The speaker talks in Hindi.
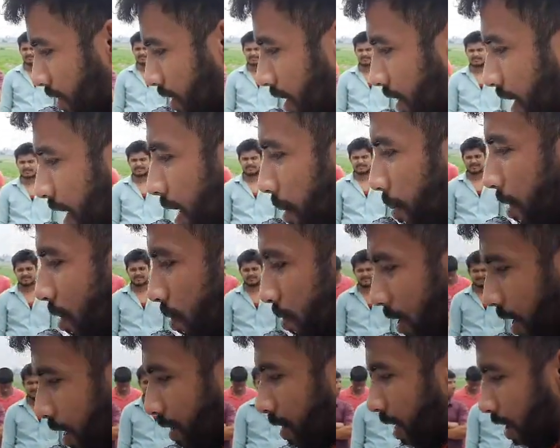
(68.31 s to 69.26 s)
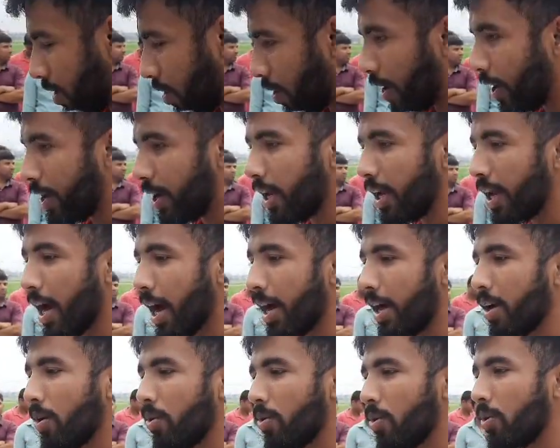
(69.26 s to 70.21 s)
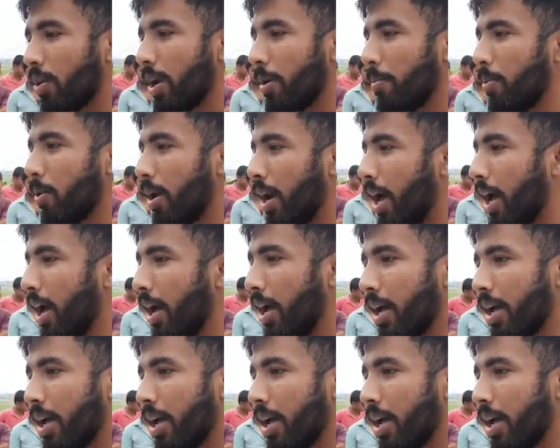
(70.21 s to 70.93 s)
जितने भी उनके सिक्योरिटी गार्ड हैं उन्होंने बोला